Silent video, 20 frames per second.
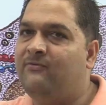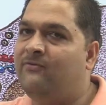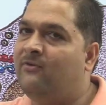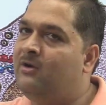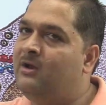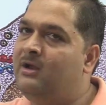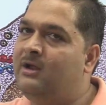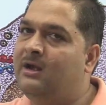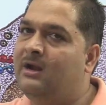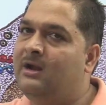
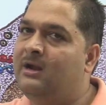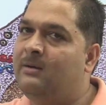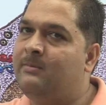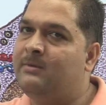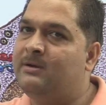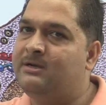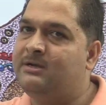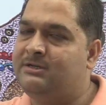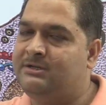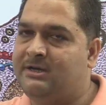फॉलिकल
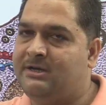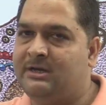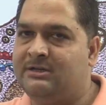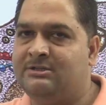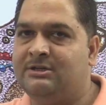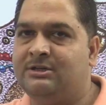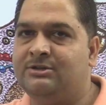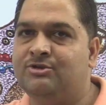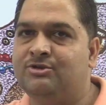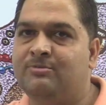नामक
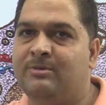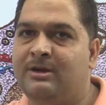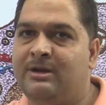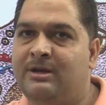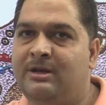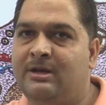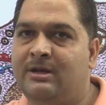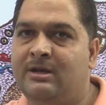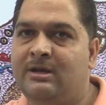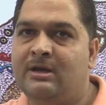स्ट्रक्चर जो
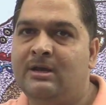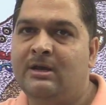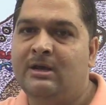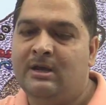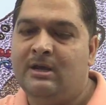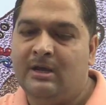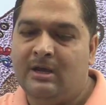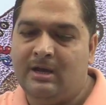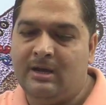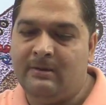बनी है
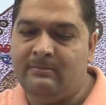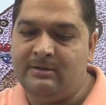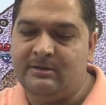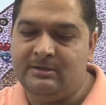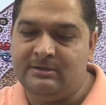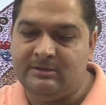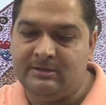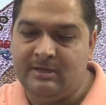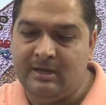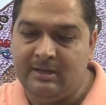अब
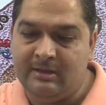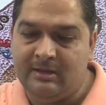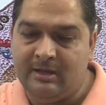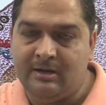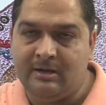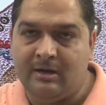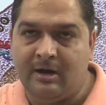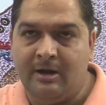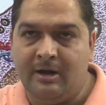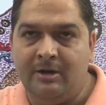इसके
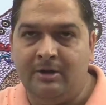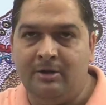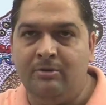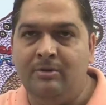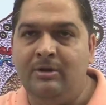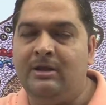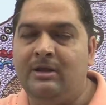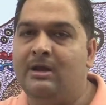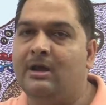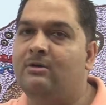अंदर
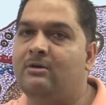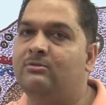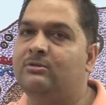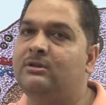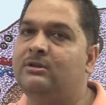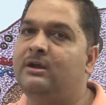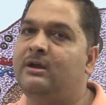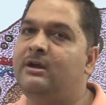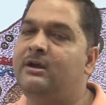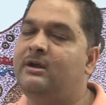कंटिन्यू क्या
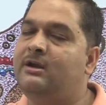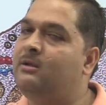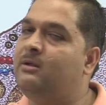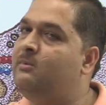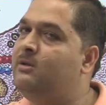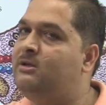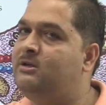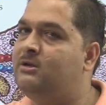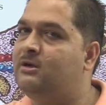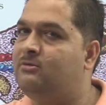होते हैं
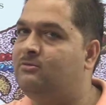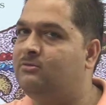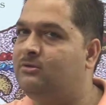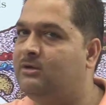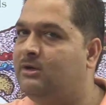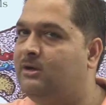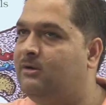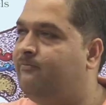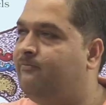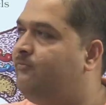डिवीजन
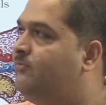होते हैं